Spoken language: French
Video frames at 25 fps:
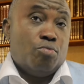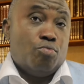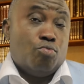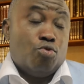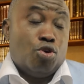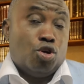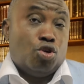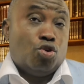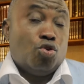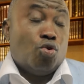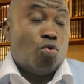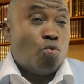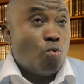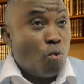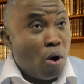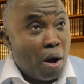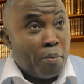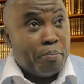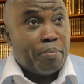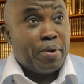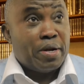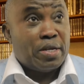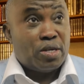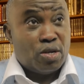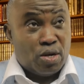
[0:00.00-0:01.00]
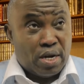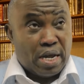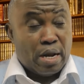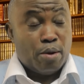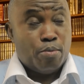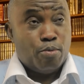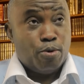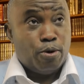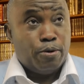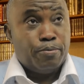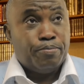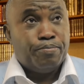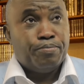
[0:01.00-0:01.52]
Moi, je crois
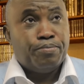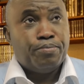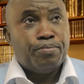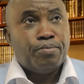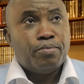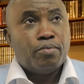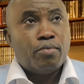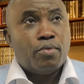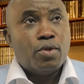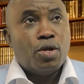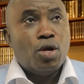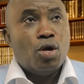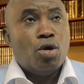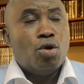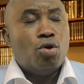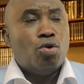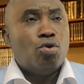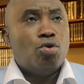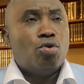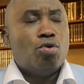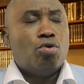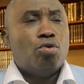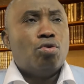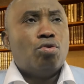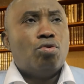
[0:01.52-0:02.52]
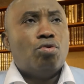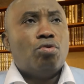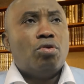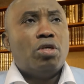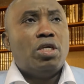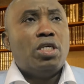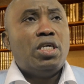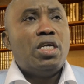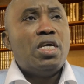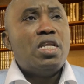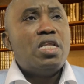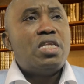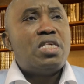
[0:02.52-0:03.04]
personnellement, euh,
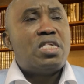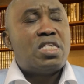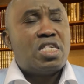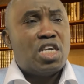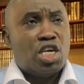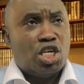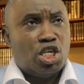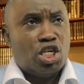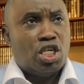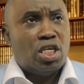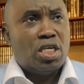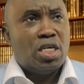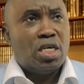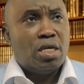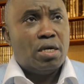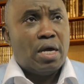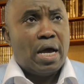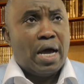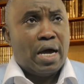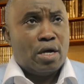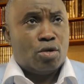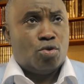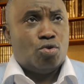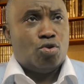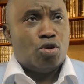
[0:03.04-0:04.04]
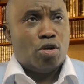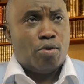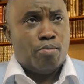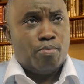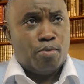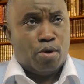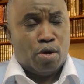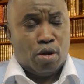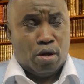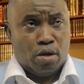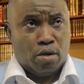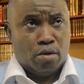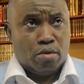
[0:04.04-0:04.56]
il s'agit
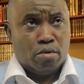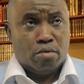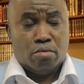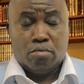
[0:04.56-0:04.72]
actuellement,